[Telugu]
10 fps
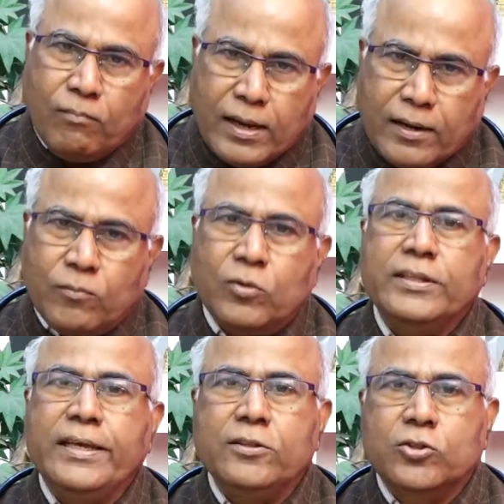మనము
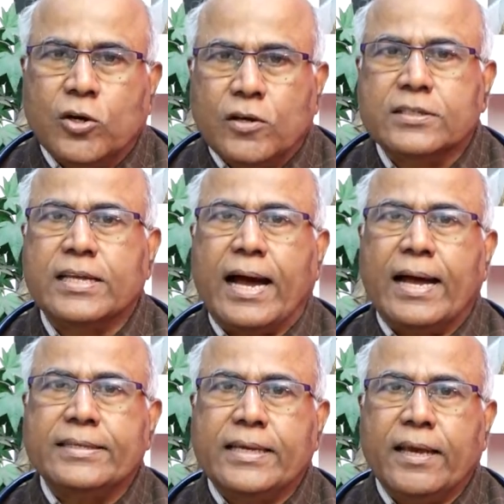దీంతో
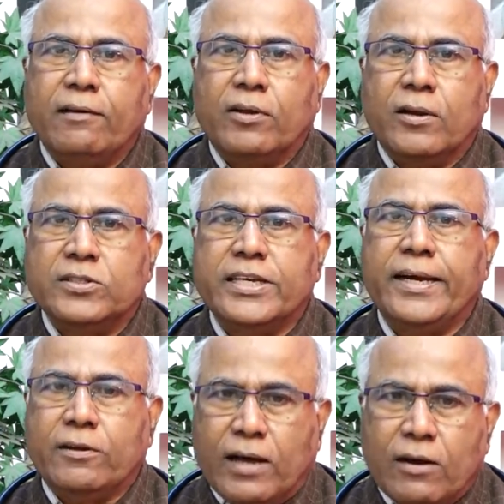సహజీవనం
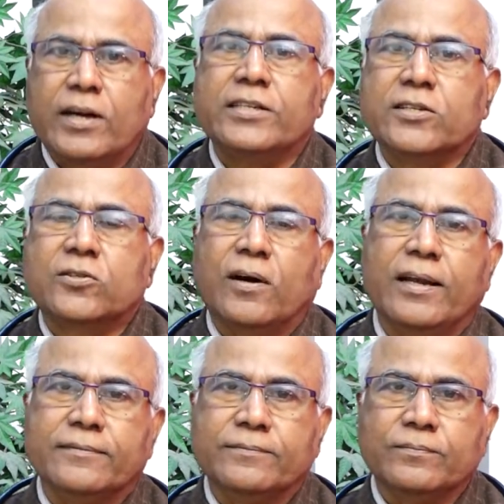చేయటం అలవాటు
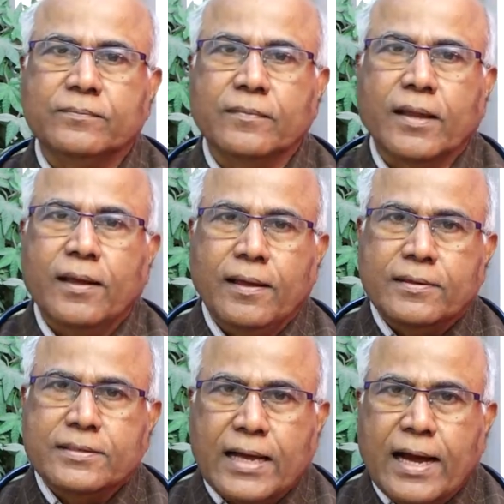చేసుకోవాలి
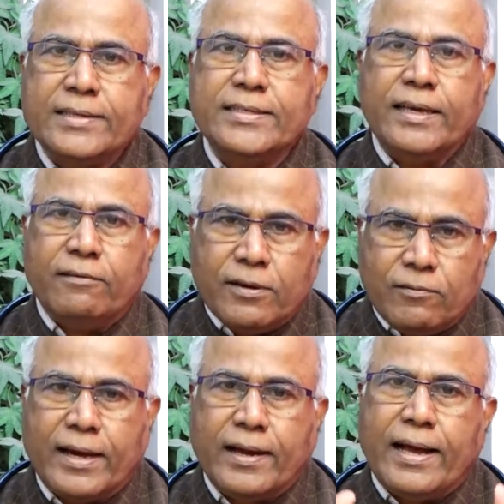
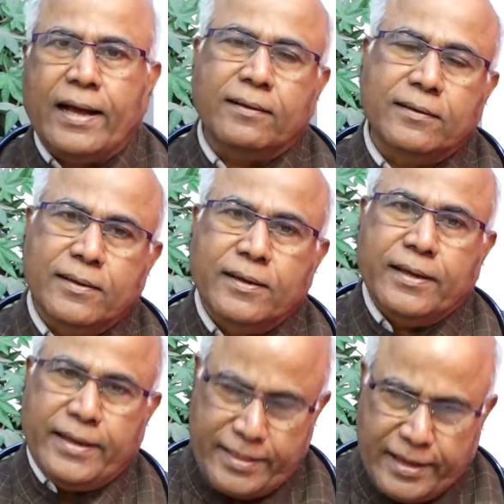సహజీవనం అనగా
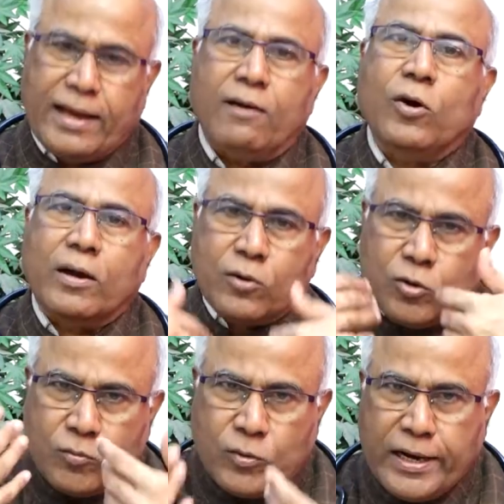ఇది ఇంకా ఒక
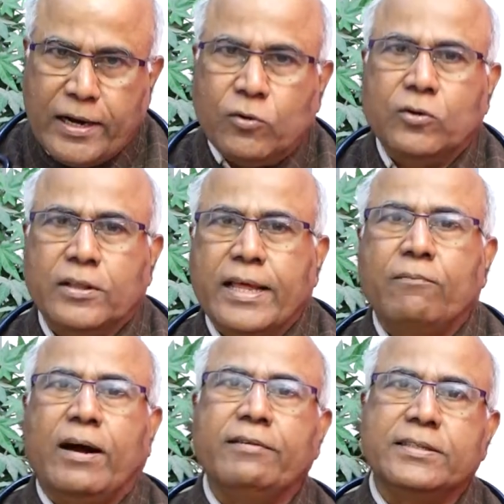రెండు మూడేళ్ళు
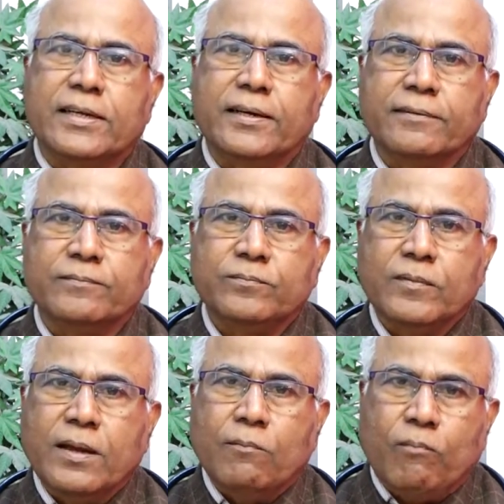ఉంటుందని భావించండి
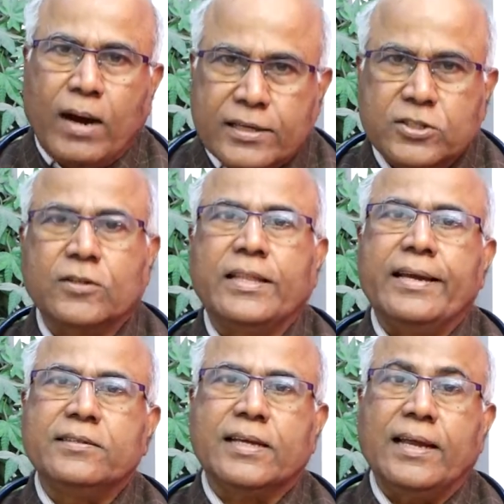మాస్క్
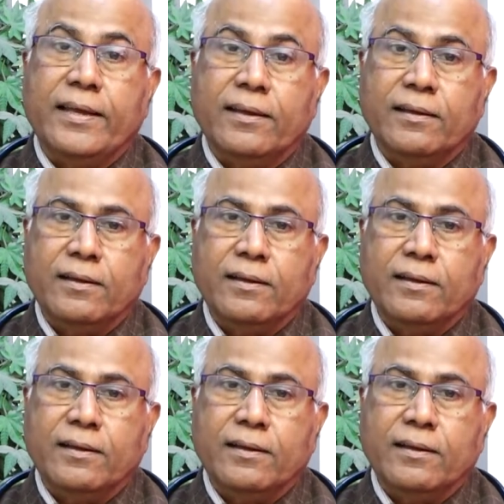ధరించాలి